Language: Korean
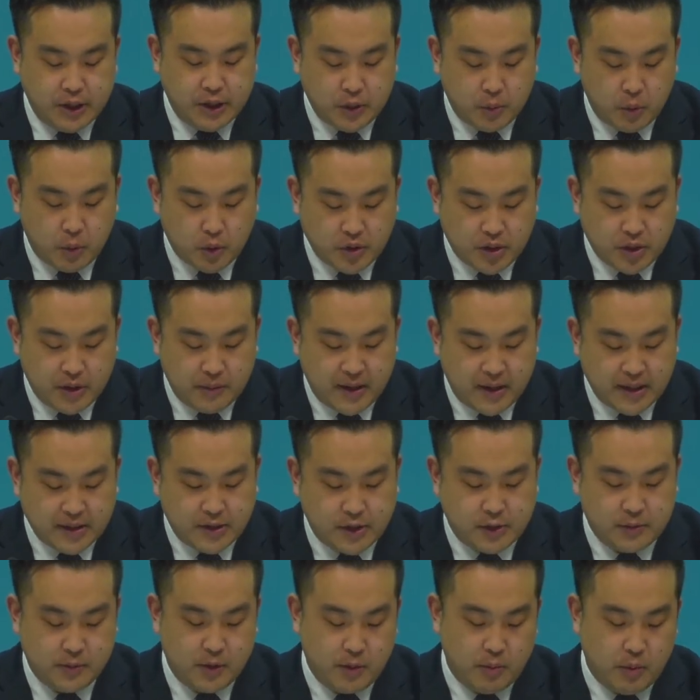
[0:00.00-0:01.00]
25절
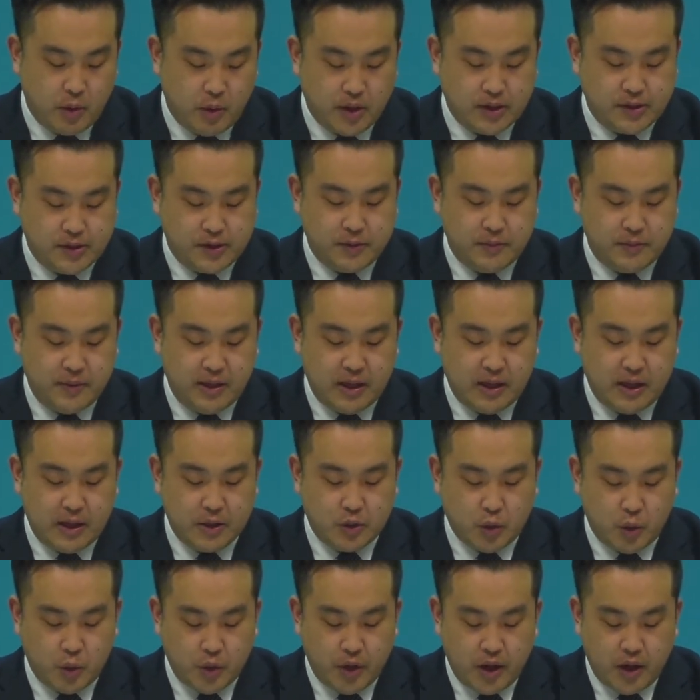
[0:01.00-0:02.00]
말씀을
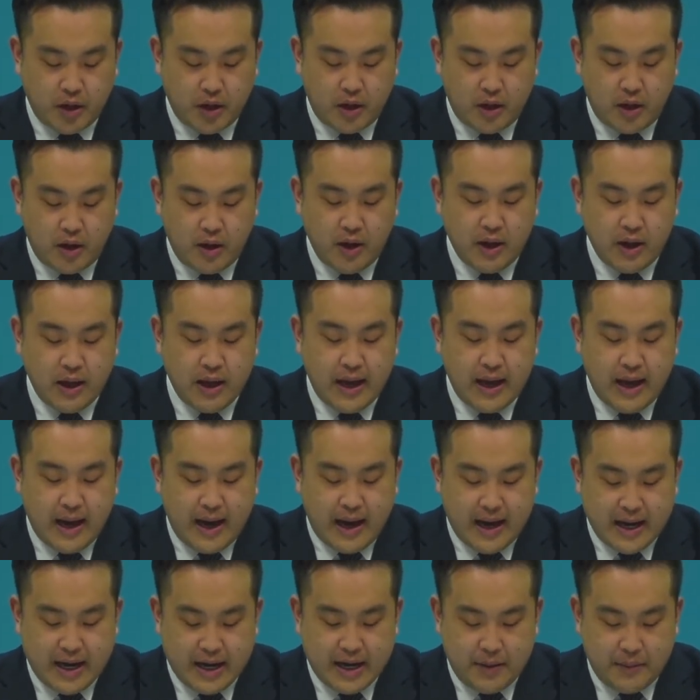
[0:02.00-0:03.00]
보겠습니다. 도리어
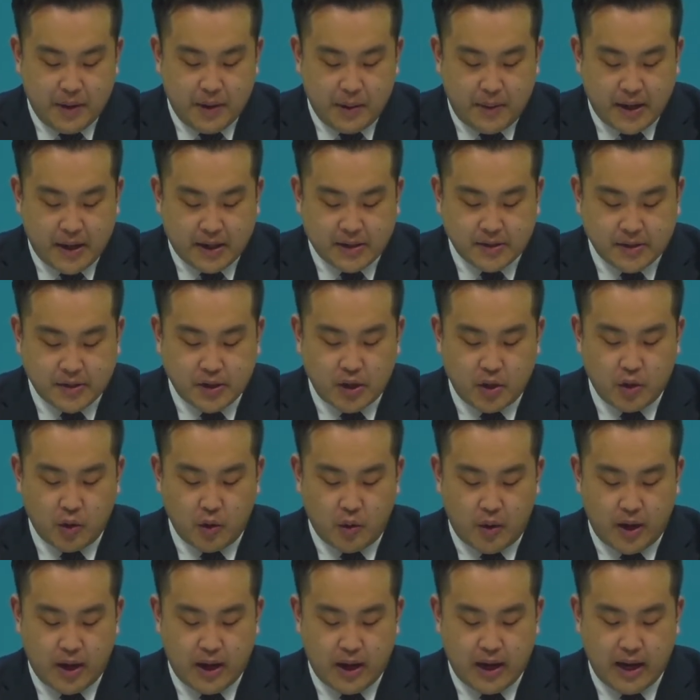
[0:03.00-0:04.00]
하나님의
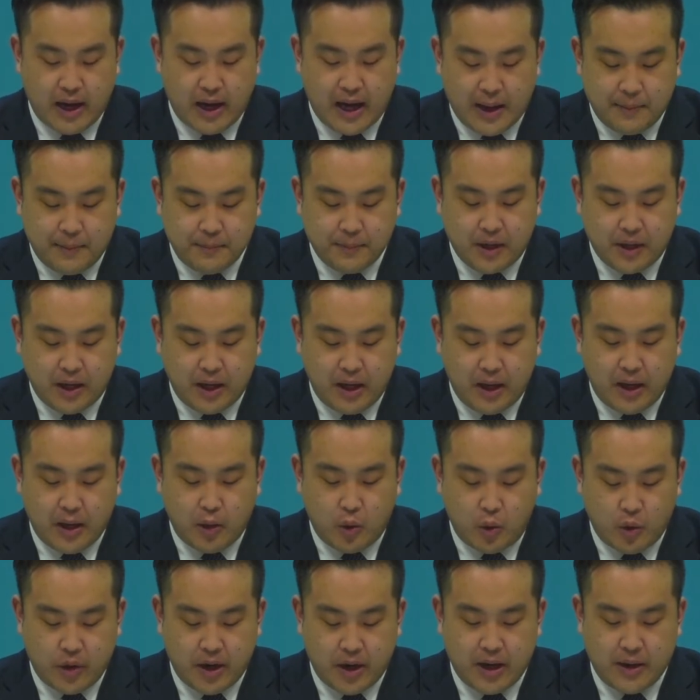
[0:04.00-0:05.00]
백성과
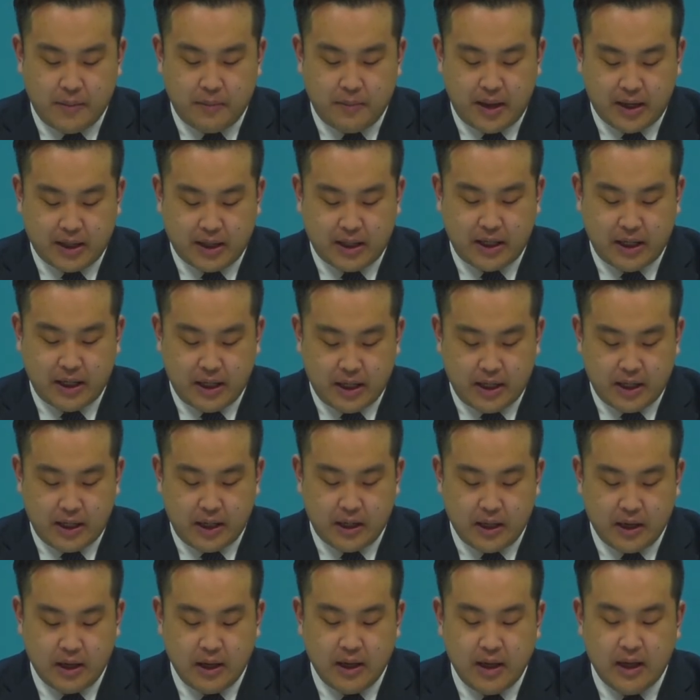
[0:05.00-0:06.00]
함께 고난
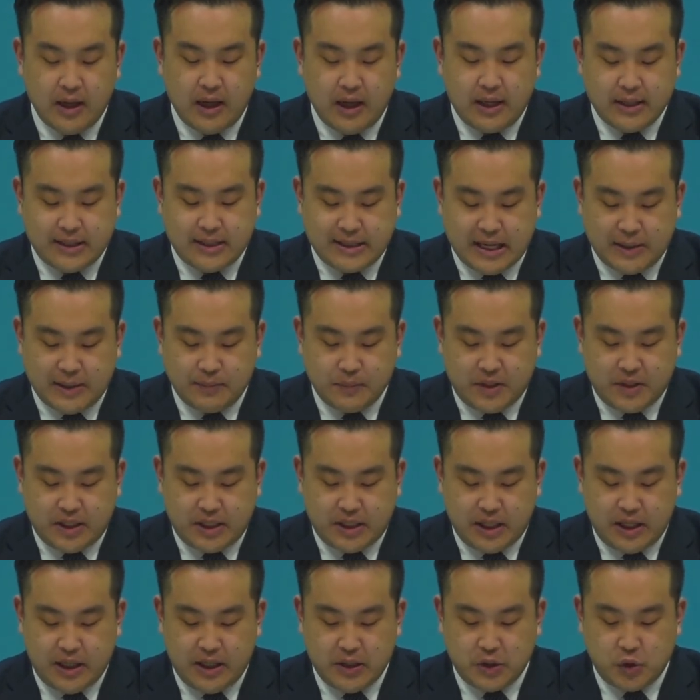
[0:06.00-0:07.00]
받기를
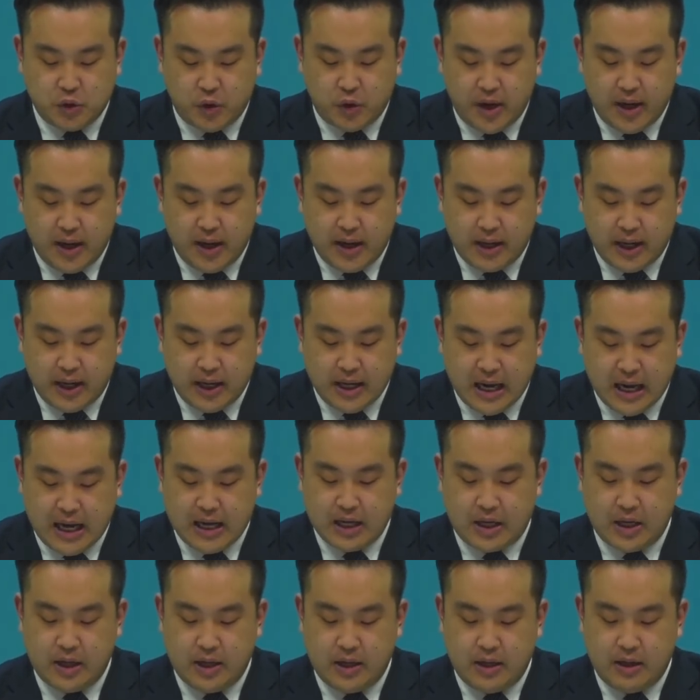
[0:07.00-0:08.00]
잠시 죄악의
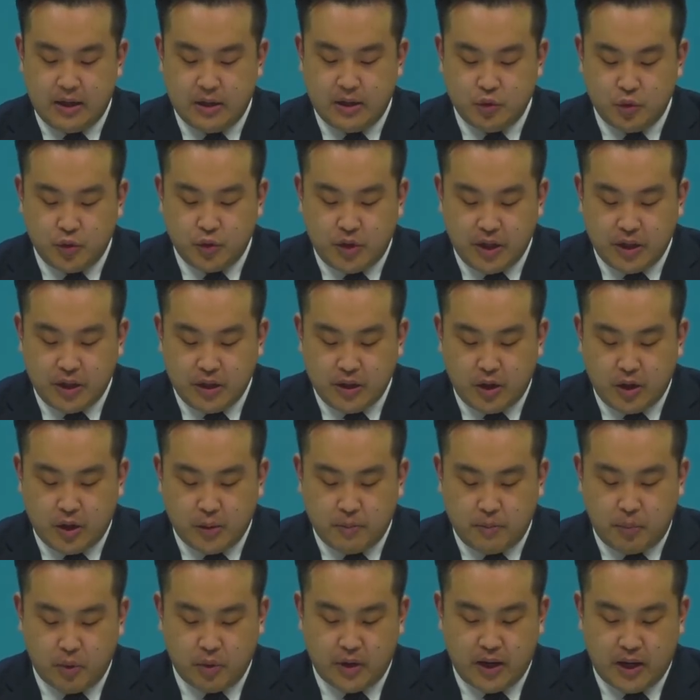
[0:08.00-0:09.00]
낙을 누리는
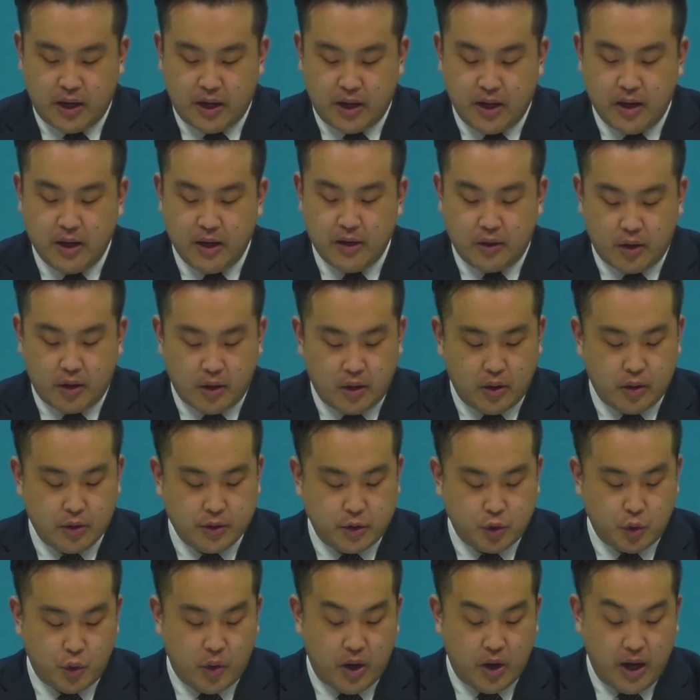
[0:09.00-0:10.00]
것보다
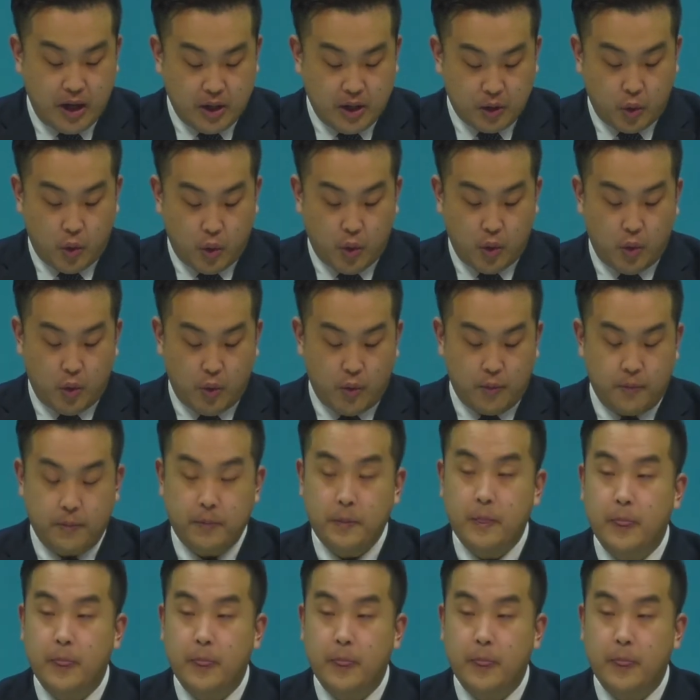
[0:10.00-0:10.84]
더 좋아하고